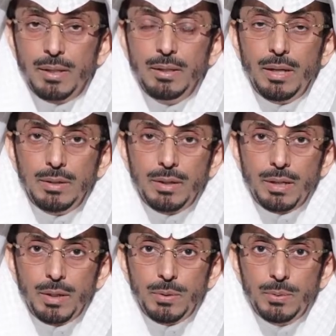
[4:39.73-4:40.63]
ان
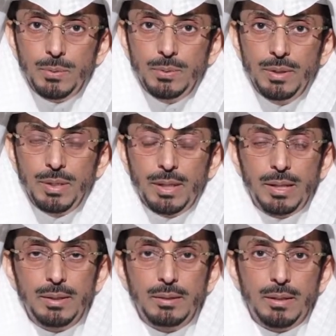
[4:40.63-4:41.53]
ادركت
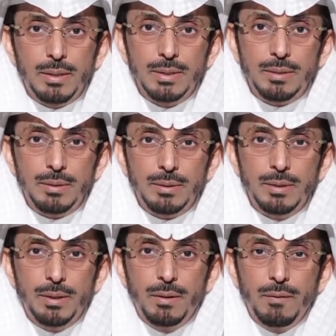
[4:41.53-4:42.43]
ليله القدر
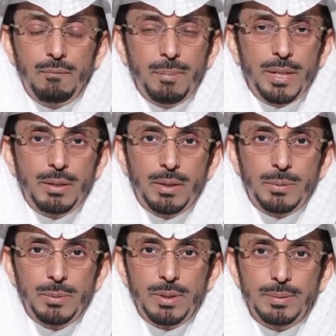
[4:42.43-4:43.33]
فماذا
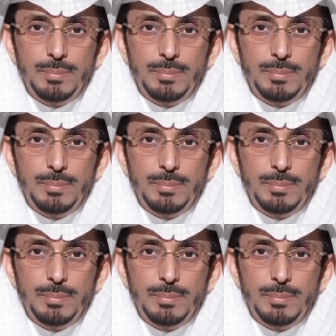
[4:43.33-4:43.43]
اقول